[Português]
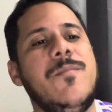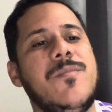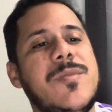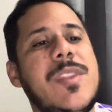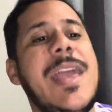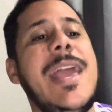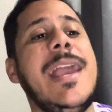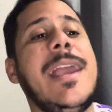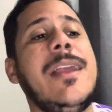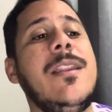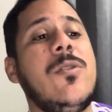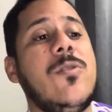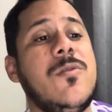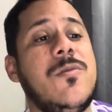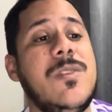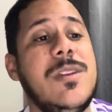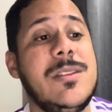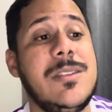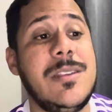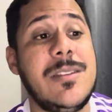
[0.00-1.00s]
Técnico
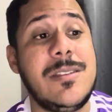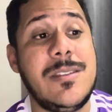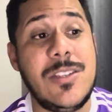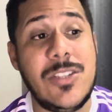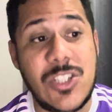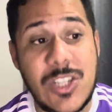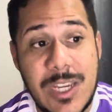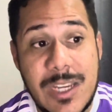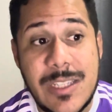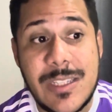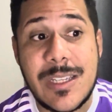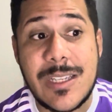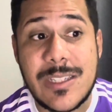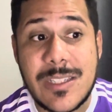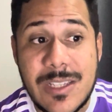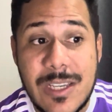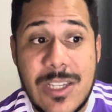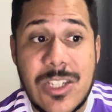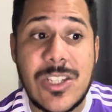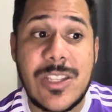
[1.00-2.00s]
fez exigências
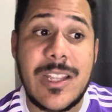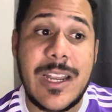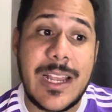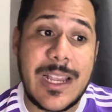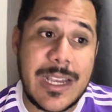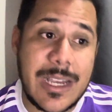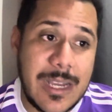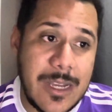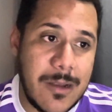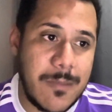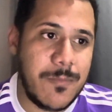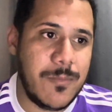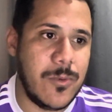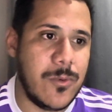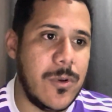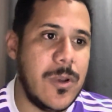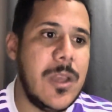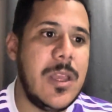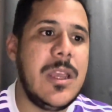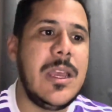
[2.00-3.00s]

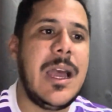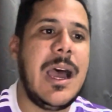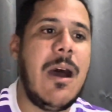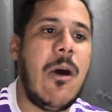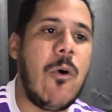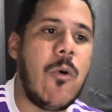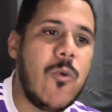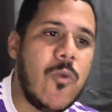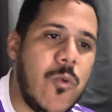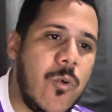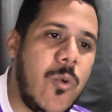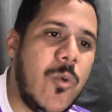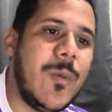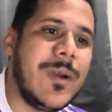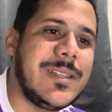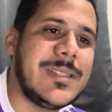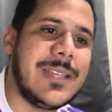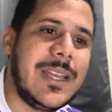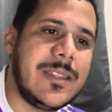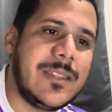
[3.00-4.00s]
extra-campo,
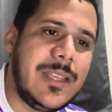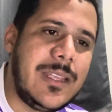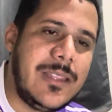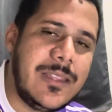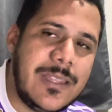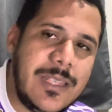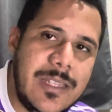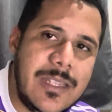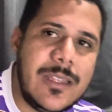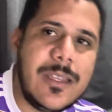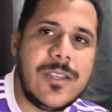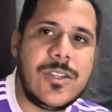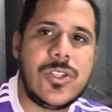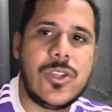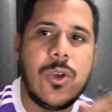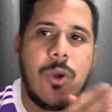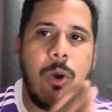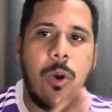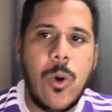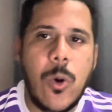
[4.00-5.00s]
algumas atendidas,
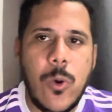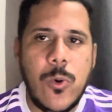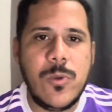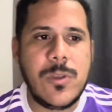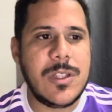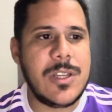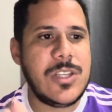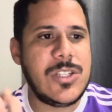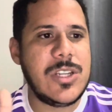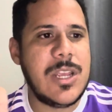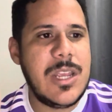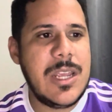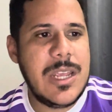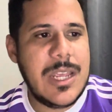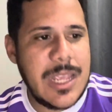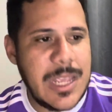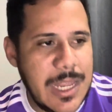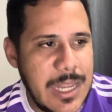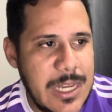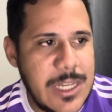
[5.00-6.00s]
outras
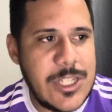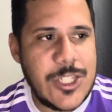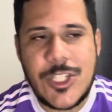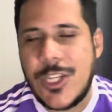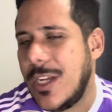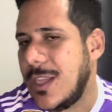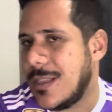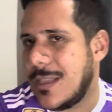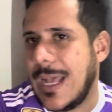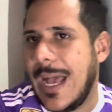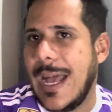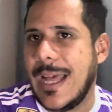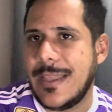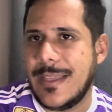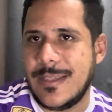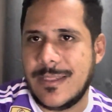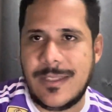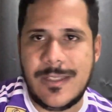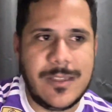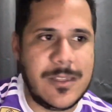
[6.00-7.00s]

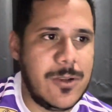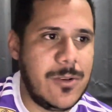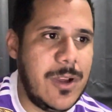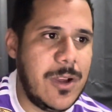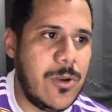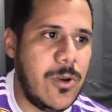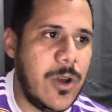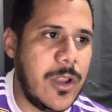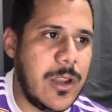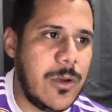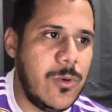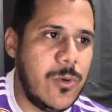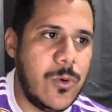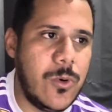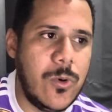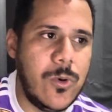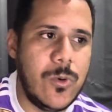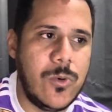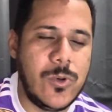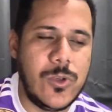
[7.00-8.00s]
rejeitadas. Então agora
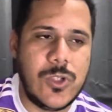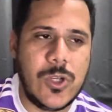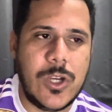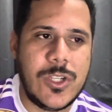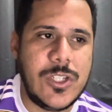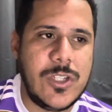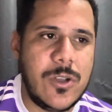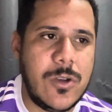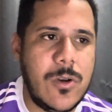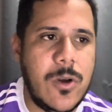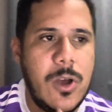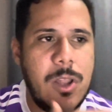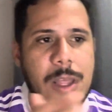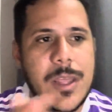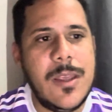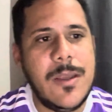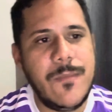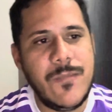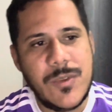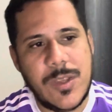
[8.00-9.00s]
o, o Jorge Nicola,
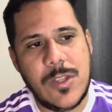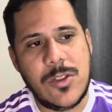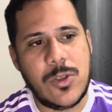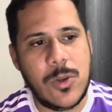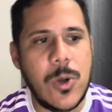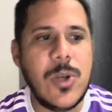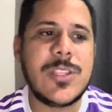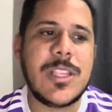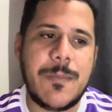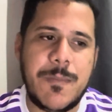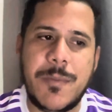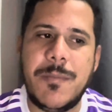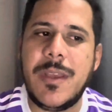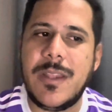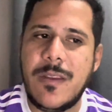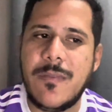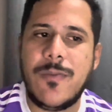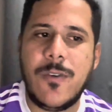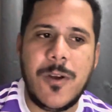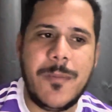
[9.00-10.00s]
que trouxe a primeira
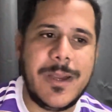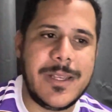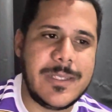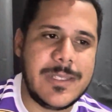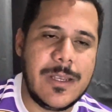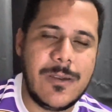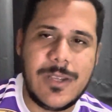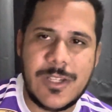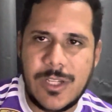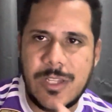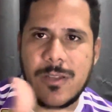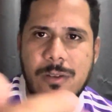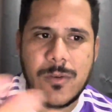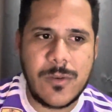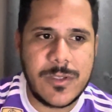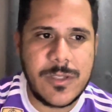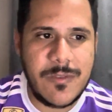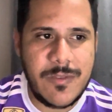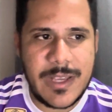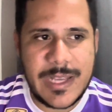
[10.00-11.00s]
informação, e a gente
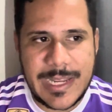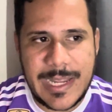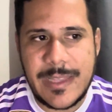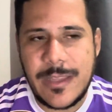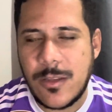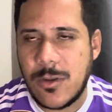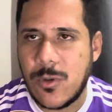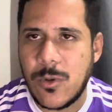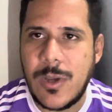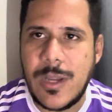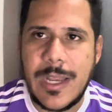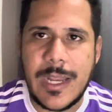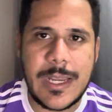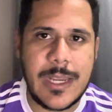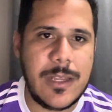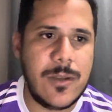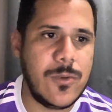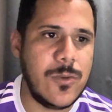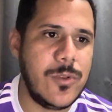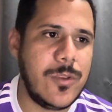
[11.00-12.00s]
inclusive creditou ele
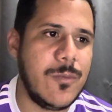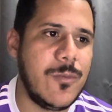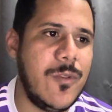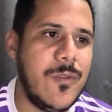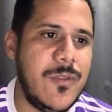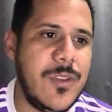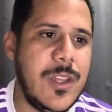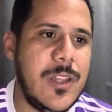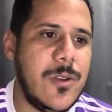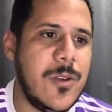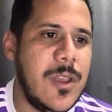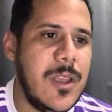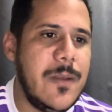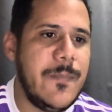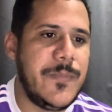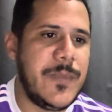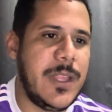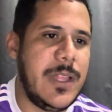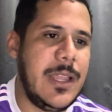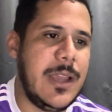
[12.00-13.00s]
aqui no último vídeo,
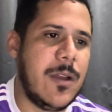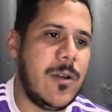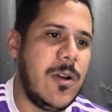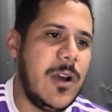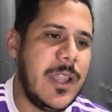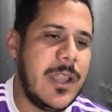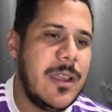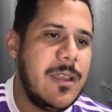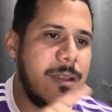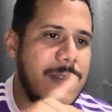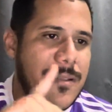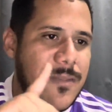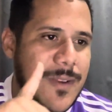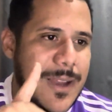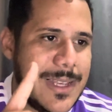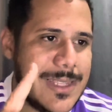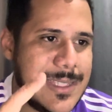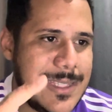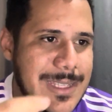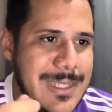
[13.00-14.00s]
ele agora
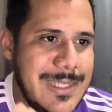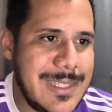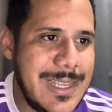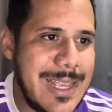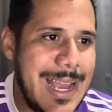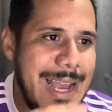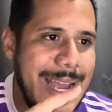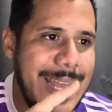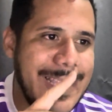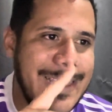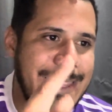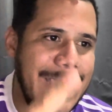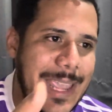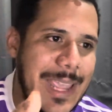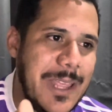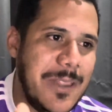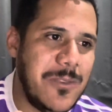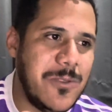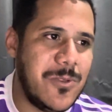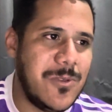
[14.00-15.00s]
faz esse
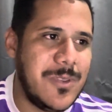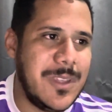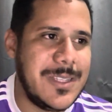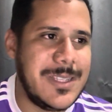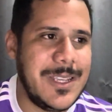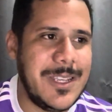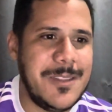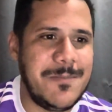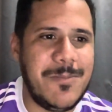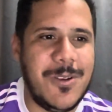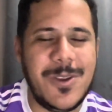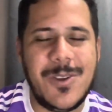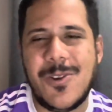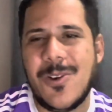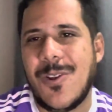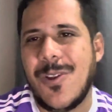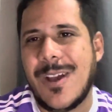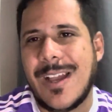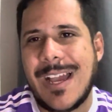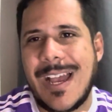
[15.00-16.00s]
adendo, né? Se a gente pode
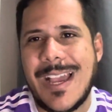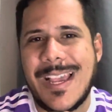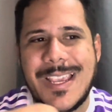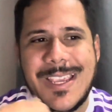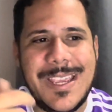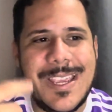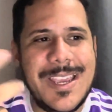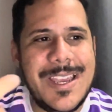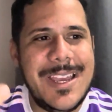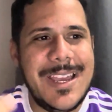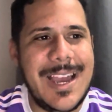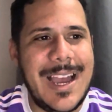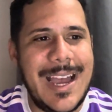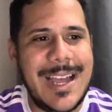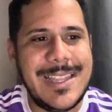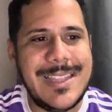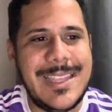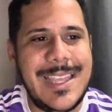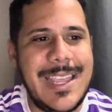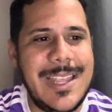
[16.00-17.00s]
colocar aqui
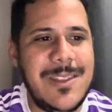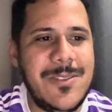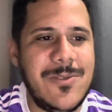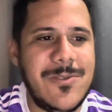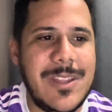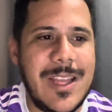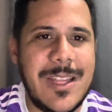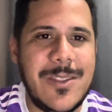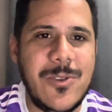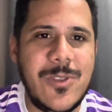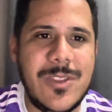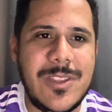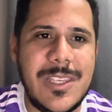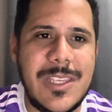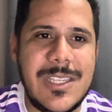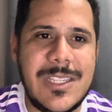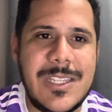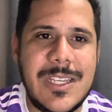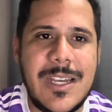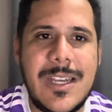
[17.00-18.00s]
adendo na
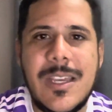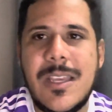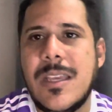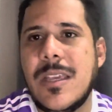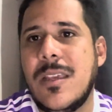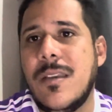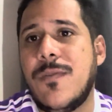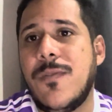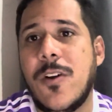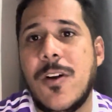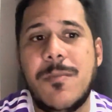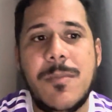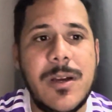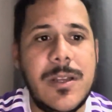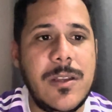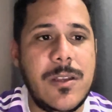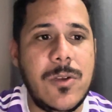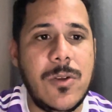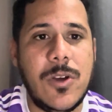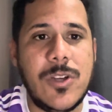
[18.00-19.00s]
notícia,
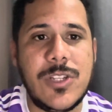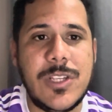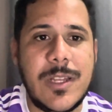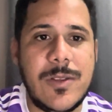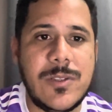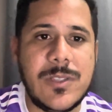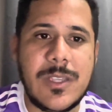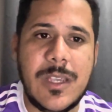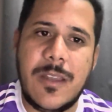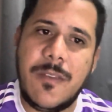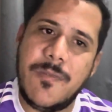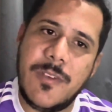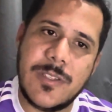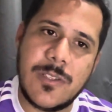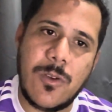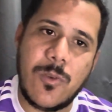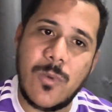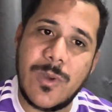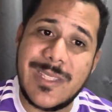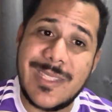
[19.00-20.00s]
informando que o Rogério Ceni fez
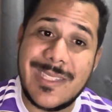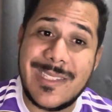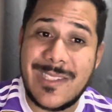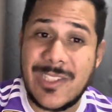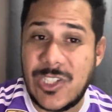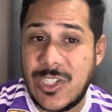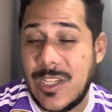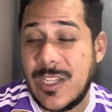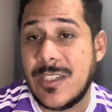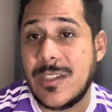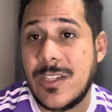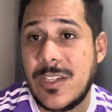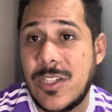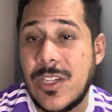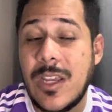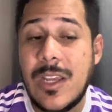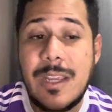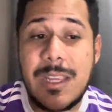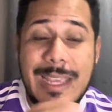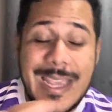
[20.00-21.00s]
algumas
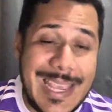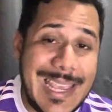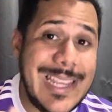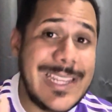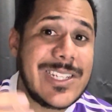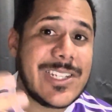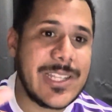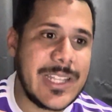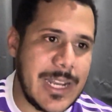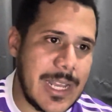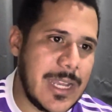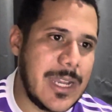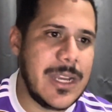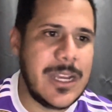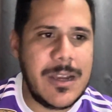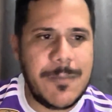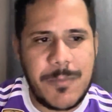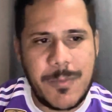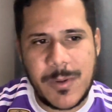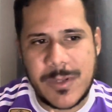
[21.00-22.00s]
exigências
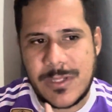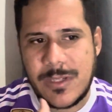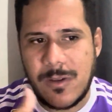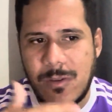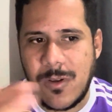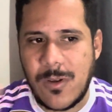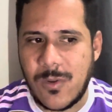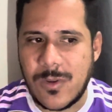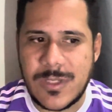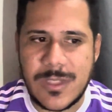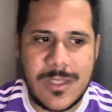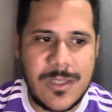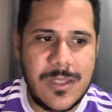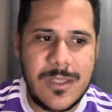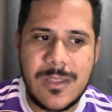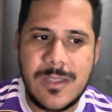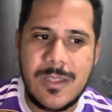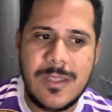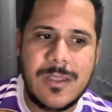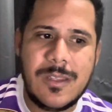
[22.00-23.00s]
extracampo, pode ser alguma coisa de,
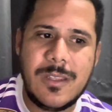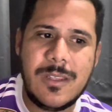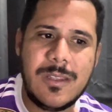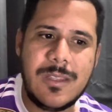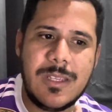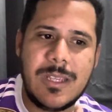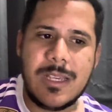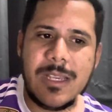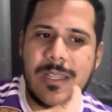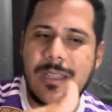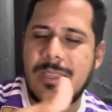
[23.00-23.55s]
de, de,